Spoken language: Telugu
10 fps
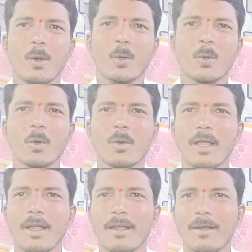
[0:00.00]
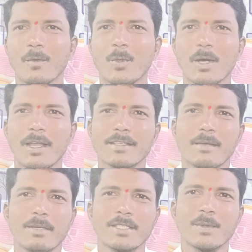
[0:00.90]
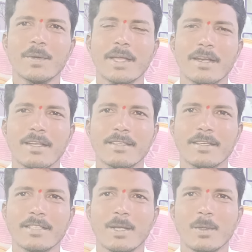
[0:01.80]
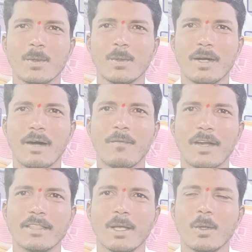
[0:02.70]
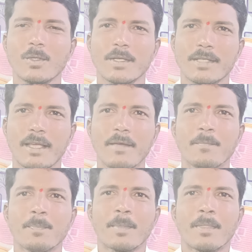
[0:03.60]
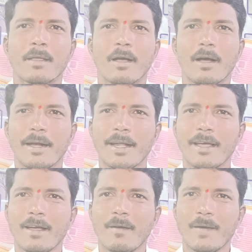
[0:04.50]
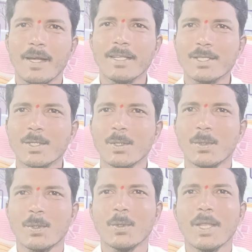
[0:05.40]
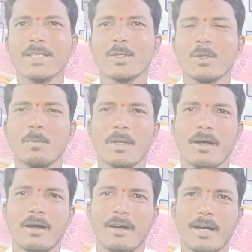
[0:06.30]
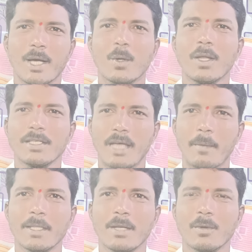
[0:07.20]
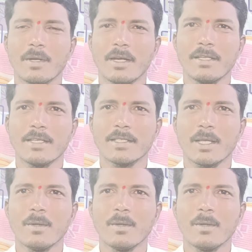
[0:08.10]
గురుకుల ఉద్యోగాలకు సంబంధించిన ఉడికే రిలీజ్ చేశారు ఆ ఫలితాలు వచ్చేసాయి అండ్ వన్ ఇస్ టూ రేషియో చెప్పిన అర్హుల జాబితాను కూడా రిలీజ్ చేశారు